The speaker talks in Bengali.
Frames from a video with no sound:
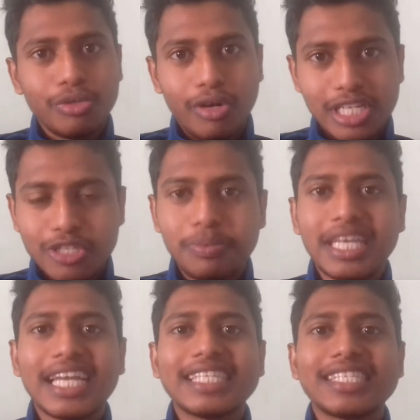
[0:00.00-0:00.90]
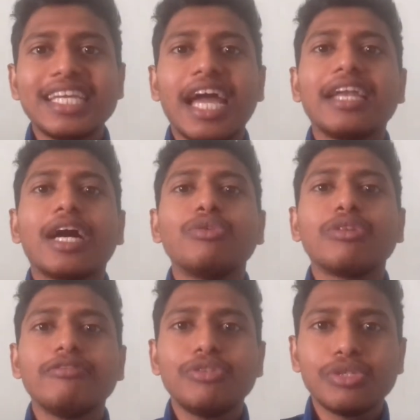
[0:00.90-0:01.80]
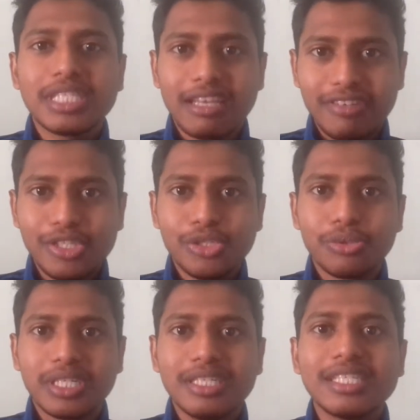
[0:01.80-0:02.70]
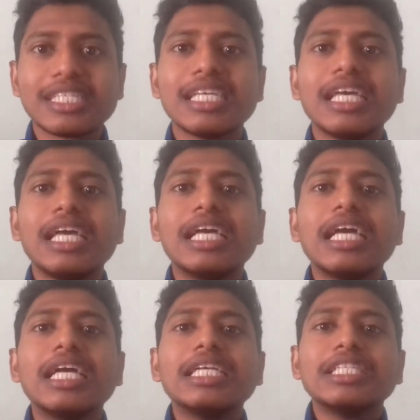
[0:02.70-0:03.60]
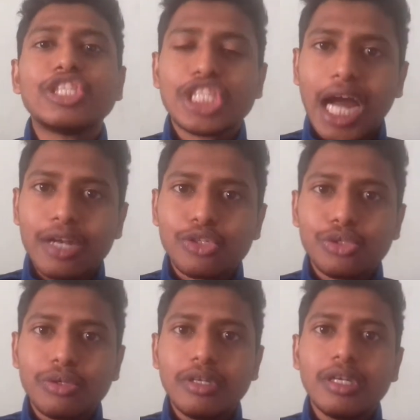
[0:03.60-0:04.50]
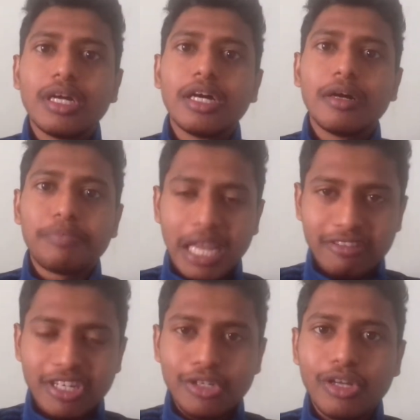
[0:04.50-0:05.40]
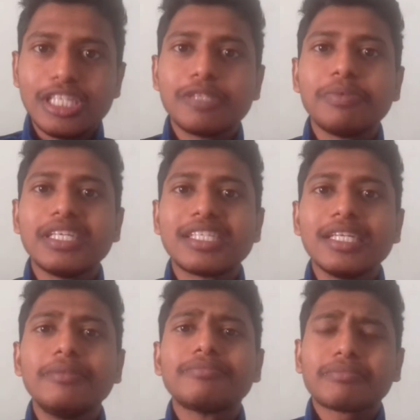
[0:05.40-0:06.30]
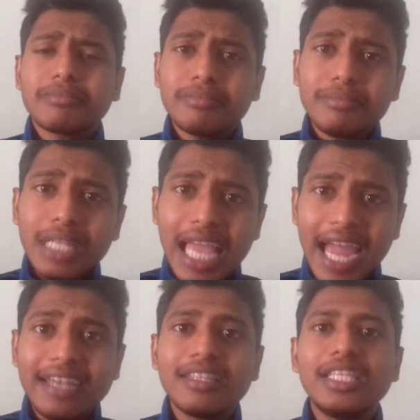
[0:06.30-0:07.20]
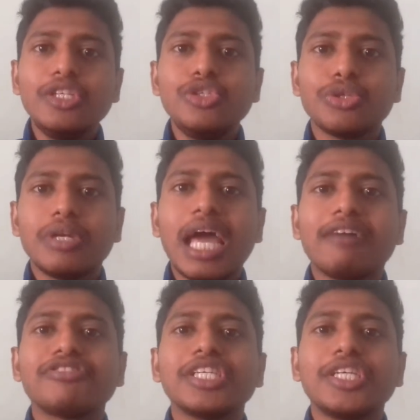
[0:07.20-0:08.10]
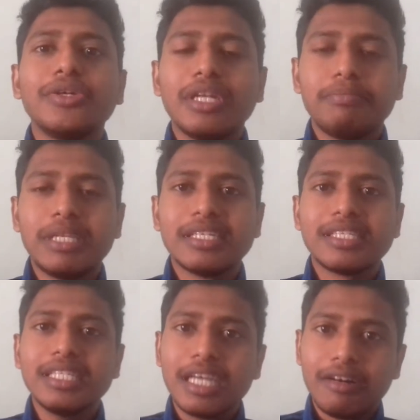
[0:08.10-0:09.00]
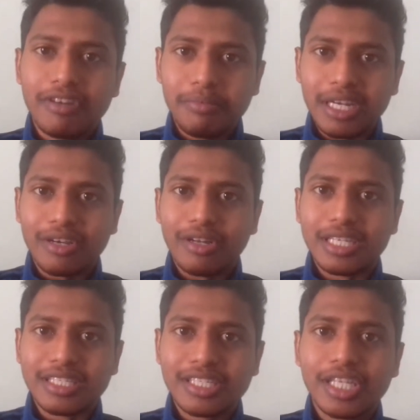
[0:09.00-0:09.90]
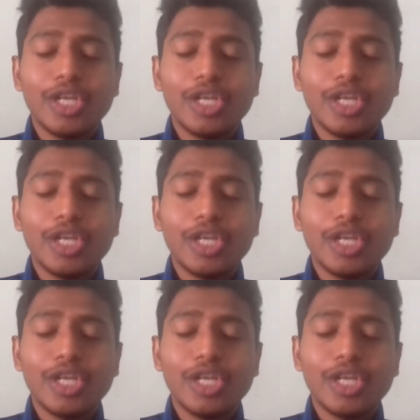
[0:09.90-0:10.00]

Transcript: কোনো কলেজ পেয়ে গেছে অ্যান্ড আউট অফ দোজ সেভেন স্টুডেন্টস চারজন প্রাইভেট কলেজ পেয়েছে অ্যান্ড তিনজন হ্যাভ সিকিওর্ড আ প্লেস ইন গভর্নমেন্ট কলেজ